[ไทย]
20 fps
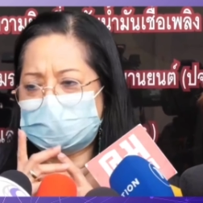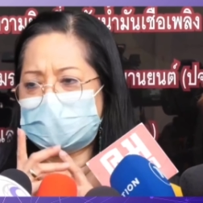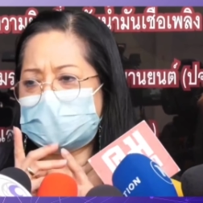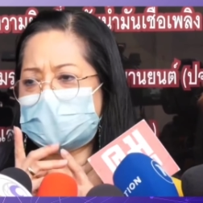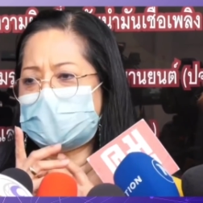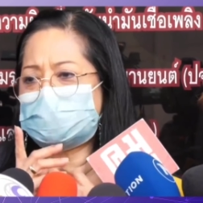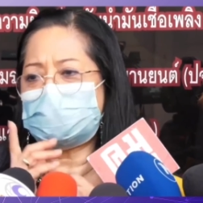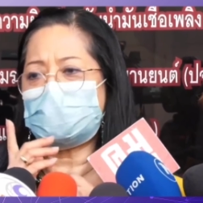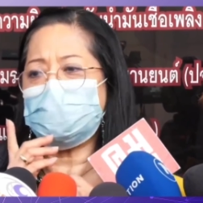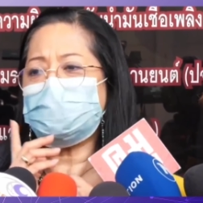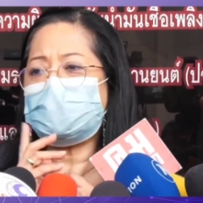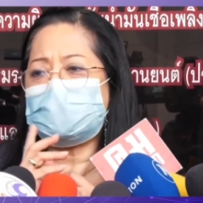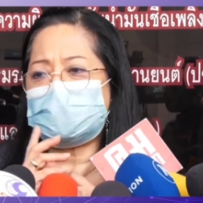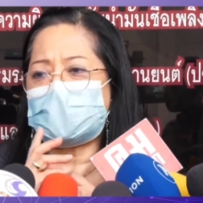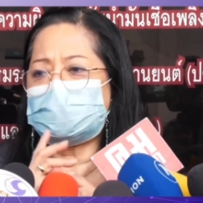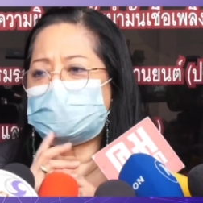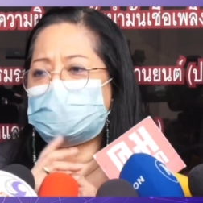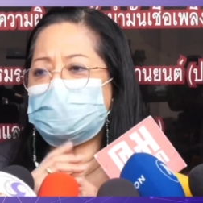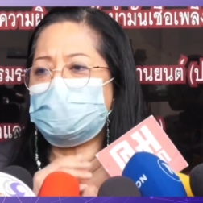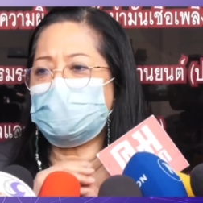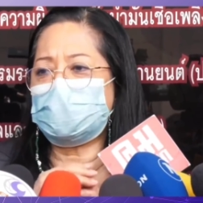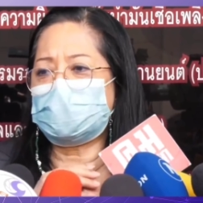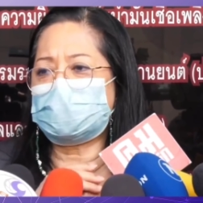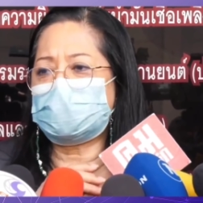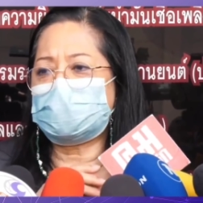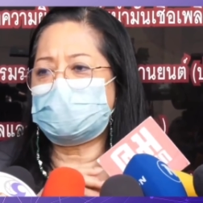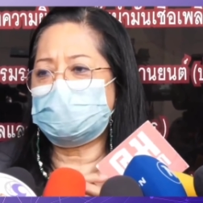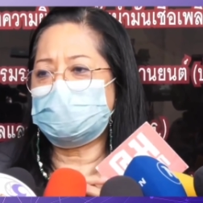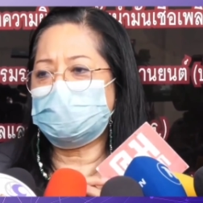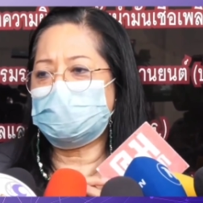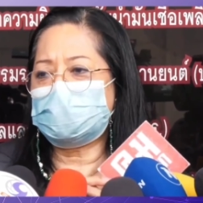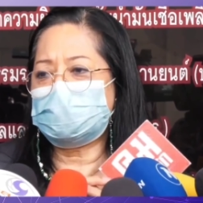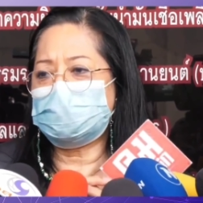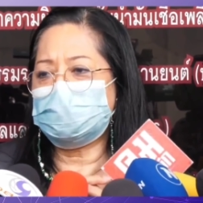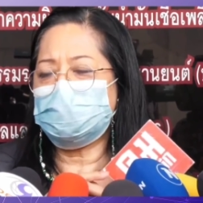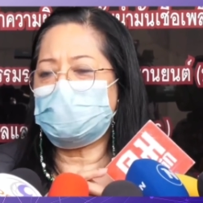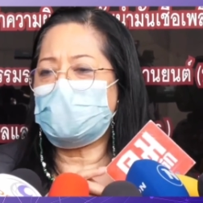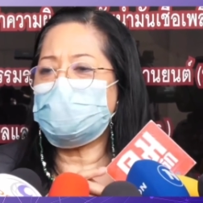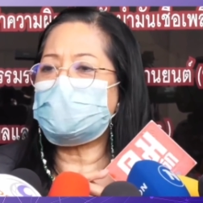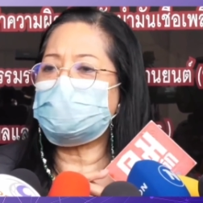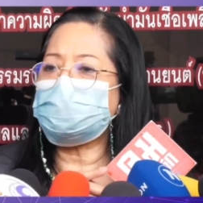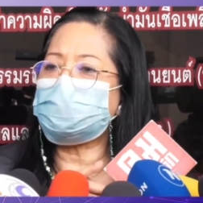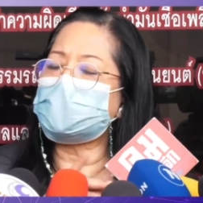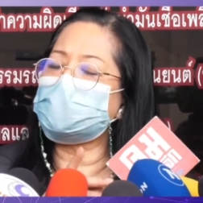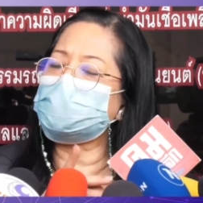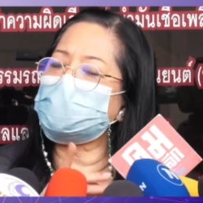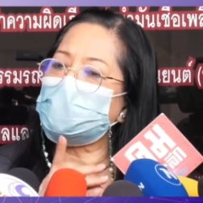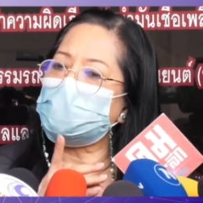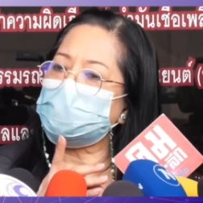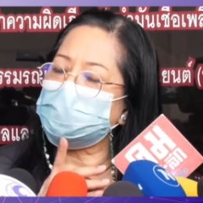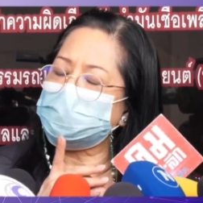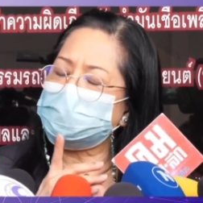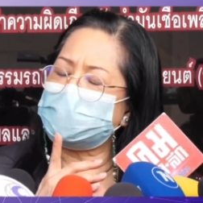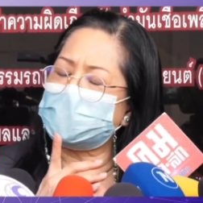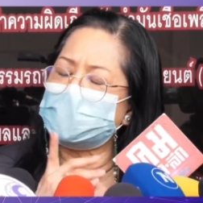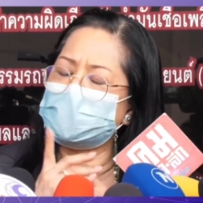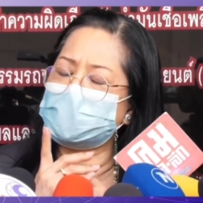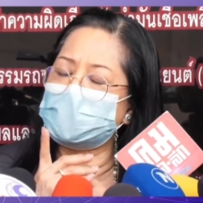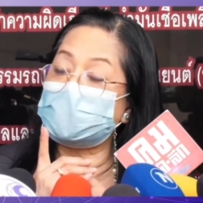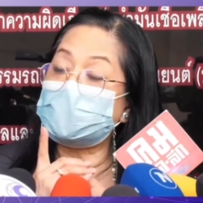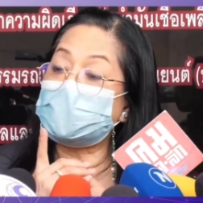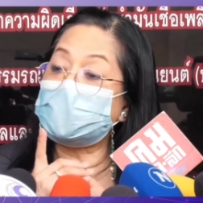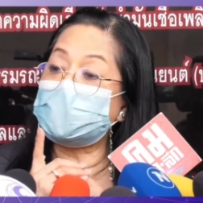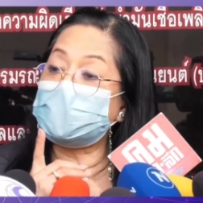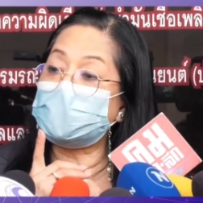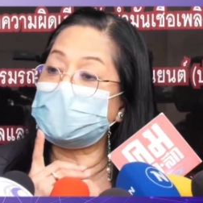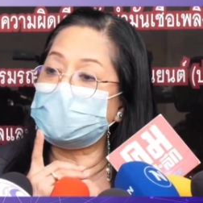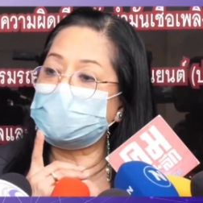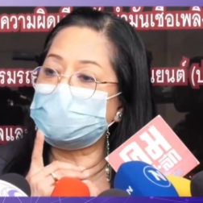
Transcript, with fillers: ยังไงต้องปรึกษาตำรวจค่ะเพราะมันเป็นเป็นคดี